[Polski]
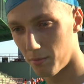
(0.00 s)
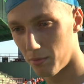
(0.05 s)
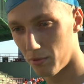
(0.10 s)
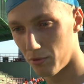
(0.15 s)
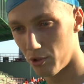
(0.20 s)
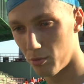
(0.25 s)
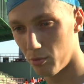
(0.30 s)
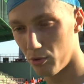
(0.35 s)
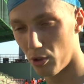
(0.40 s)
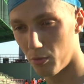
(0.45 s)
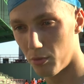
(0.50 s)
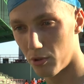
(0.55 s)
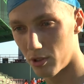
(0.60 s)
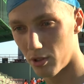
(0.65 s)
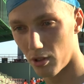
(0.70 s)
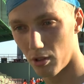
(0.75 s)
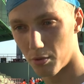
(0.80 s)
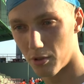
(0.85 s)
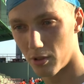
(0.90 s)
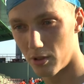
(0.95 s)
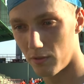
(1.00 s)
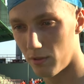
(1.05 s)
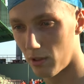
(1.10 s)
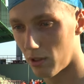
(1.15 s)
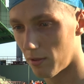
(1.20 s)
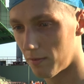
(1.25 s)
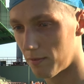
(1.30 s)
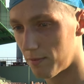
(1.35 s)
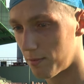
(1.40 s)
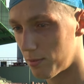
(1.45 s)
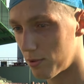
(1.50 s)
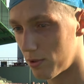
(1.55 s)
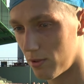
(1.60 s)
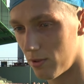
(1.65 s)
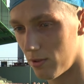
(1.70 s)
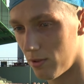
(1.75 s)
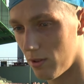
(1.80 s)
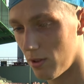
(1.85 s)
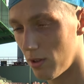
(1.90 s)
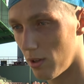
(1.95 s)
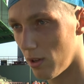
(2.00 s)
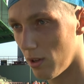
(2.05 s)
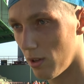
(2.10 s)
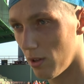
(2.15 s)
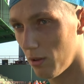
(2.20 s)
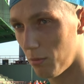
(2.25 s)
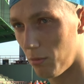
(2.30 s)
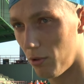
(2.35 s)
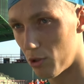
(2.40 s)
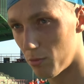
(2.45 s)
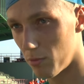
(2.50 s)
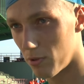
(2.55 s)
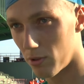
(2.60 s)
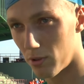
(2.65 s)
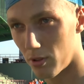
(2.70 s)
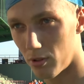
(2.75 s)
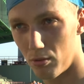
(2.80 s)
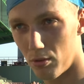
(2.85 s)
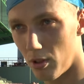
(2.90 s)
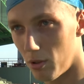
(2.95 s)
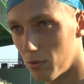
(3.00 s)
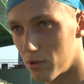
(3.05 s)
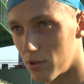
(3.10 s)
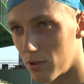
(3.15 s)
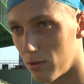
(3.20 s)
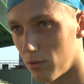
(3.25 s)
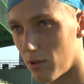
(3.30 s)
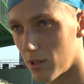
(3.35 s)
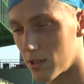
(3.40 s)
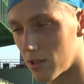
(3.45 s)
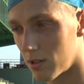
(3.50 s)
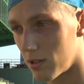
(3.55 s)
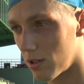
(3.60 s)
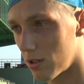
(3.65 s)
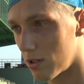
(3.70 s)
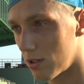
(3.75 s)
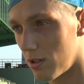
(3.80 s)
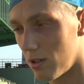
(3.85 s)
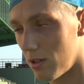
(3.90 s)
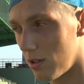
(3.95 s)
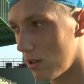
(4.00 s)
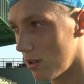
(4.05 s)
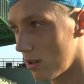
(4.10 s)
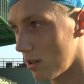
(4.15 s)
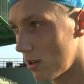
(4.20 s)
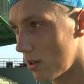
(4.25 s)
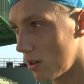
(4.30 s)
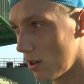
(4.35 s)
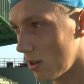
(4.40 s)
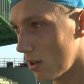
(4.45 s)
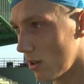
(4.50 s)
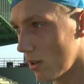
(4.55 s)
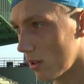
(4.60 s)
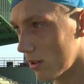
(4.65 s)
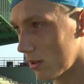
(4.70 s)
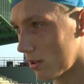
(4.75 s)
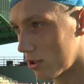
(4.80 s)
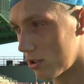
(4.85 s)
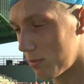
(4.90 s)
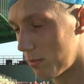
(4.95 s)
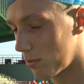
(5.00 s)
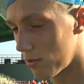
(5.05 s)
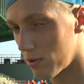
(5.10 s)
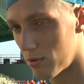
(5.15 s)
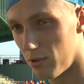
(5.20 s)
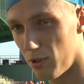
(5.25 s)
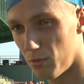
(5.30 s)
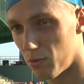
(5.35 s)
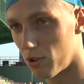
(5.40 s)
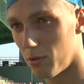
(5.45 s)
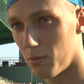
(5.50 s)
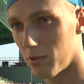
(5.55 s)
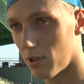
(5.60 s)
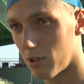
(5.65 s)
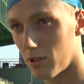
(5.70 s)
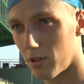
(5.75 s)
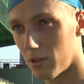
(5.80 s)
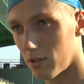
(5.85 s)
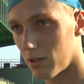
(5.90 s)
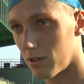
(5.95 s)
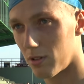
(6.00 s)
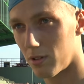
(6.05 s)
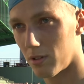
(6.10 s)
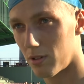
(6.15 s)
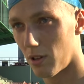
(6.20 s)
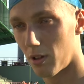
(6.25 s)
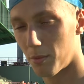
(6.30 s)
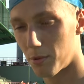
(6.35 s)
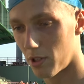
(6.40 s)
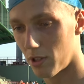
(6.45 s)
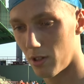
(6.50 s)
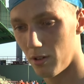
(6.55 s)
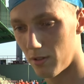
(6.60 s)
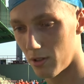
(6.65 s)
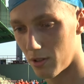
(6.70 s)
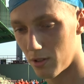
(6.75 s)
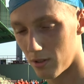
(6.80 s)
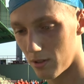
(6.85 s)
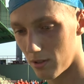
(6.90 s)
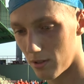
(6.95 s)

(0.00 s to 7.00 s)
Powinniśmy dobić tego przeciwnika. Przy, mieliśmy do tego temu sytuację, także, także po prostu nie możemy tak, tak przegrywać.